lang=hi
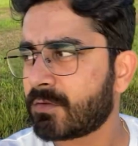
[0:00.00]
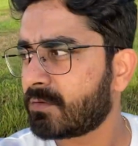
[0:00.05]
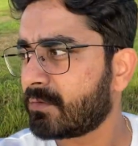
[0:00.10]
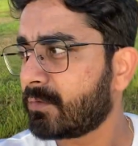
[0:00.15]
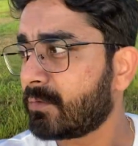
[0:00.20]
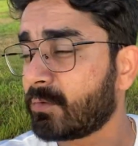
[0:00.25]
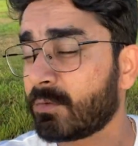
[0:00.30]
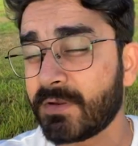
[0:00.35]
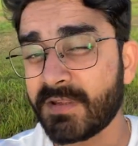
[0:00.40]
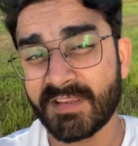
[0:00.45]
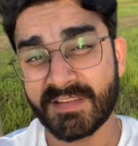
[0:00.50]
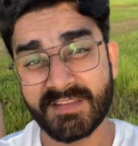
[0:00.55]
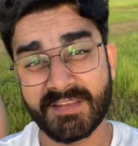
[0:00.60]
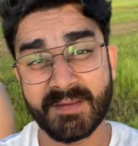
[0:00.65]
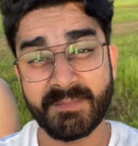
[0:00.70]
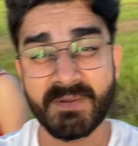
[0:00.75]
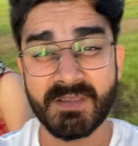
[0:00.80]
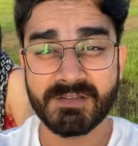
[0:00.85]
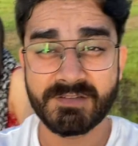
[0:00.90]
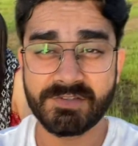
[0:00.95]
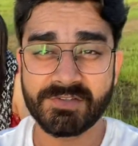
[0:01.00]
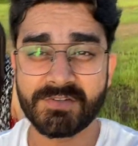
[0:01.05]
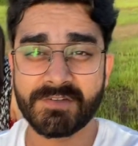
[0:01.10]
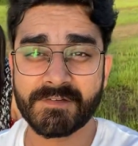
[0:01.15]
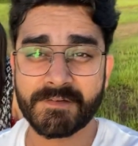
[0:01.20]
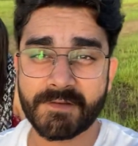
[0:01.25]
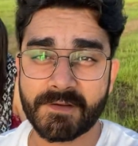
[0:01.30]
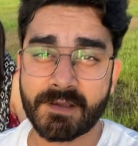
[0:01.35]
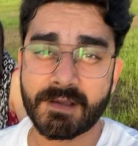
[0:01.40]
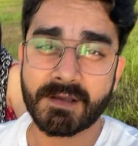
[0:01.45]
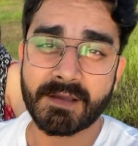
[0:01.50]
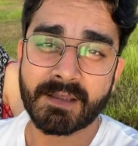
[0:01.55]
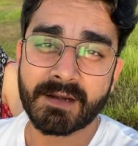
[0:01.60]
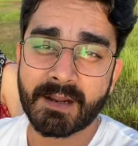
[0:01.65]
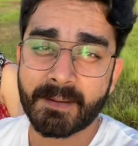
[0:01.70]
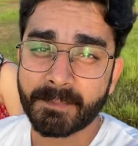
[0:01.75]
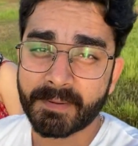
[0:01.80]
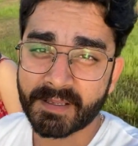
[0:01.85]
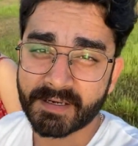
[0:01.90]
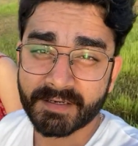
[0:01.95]
तो एक ये भी अच्छी चीज़ है अगर
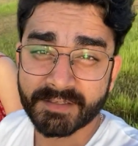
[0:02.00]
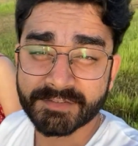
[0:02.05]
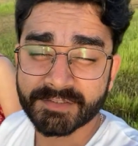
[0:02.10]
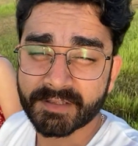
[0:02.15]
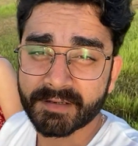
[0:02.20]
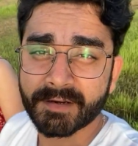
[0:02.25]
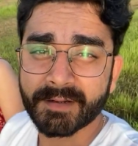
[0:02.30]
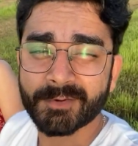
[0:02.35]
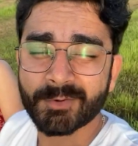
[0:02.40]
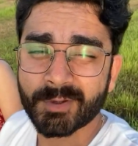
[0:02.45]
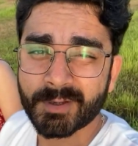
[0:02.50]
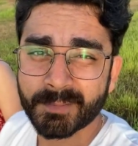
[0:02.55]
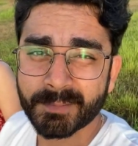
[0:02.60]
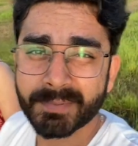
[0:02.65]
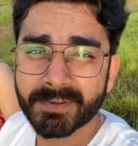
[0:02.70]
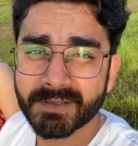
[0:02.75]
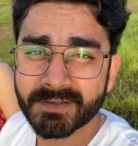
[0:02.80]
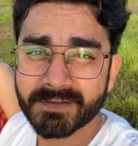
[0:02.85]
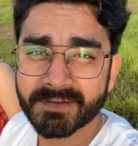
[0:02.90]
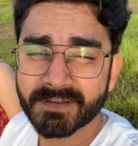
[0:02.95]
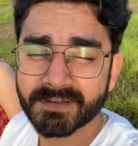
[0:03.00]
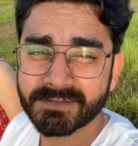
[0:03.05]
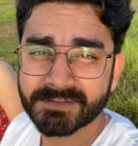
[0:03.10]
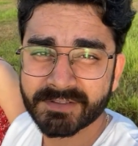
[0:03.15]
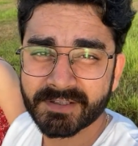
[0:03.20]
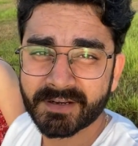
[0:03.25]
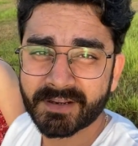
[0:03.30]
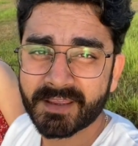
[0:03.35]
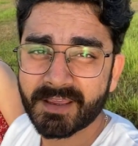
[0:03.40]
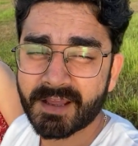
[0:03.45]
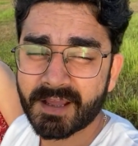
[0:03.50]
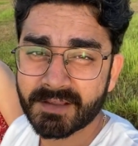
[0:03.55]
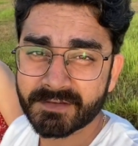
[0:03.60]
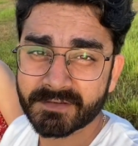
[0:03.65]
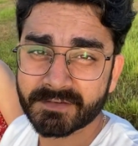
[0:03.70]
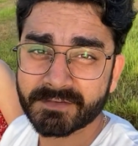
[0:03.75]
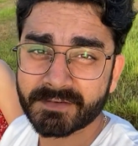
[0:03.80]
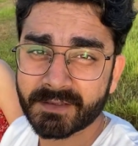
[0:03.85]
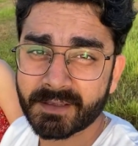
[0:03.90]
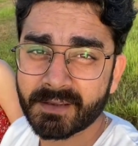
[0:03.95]
आप आना चाह रहे हैं तो आप सर्च करके आ
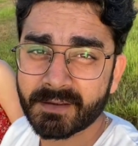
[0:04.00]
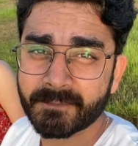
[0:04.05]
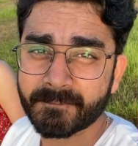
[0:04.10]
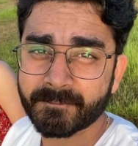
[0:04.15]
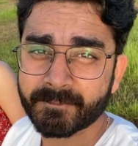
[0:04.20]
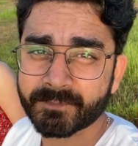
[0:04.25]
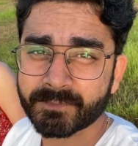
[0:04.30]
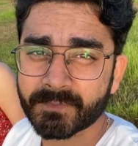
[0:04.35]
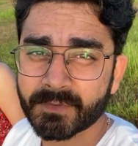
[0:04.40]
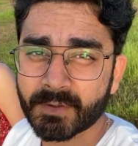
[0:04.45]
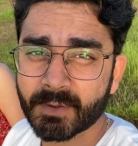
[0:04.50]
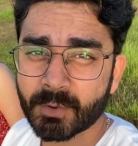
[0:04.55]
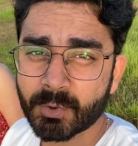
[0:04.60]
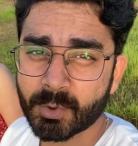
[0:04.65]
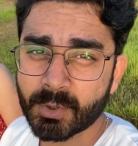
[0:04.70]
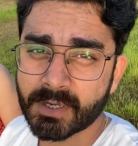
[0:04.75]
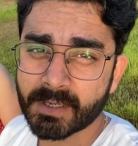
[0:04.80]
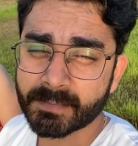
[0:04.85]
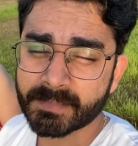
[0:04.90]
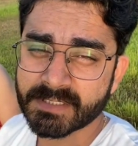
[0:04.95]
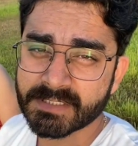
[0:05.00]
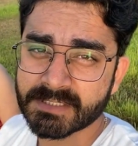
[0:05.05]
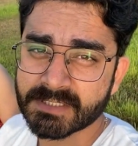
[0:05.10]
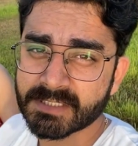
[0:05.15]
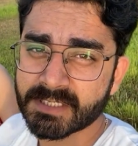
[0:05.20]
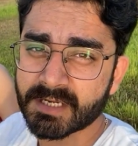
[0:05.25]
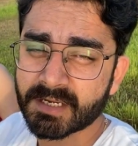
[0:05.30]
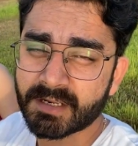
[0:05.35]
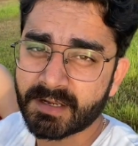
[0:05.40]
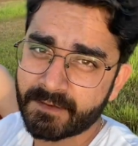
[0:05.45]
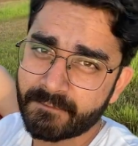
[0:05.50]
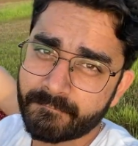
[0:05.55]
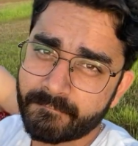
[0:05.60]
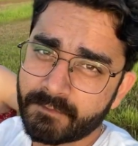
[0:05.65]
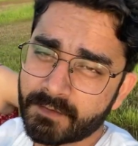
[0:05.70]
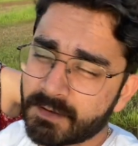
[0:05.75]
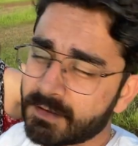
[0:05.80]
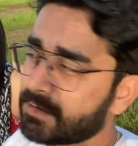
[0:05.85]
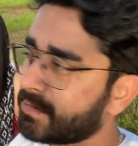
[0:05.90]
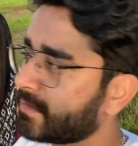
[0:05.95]
सकते हैं कोला बीच का क्लिफ